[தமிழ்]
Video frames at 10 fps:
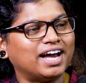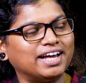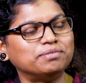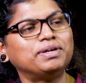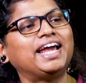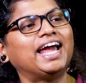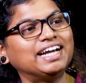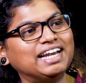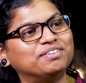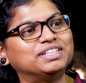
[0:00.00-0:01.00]
அந்த மாதிரி
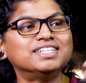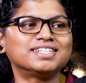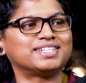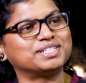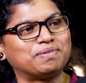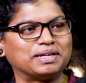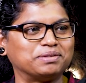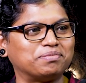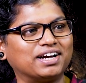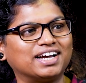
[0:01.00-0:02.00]
எங்களை வந்து சிஸ்டர்ஸ்
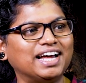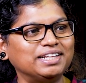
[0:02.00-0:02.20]
பார்த்துப்பாங்க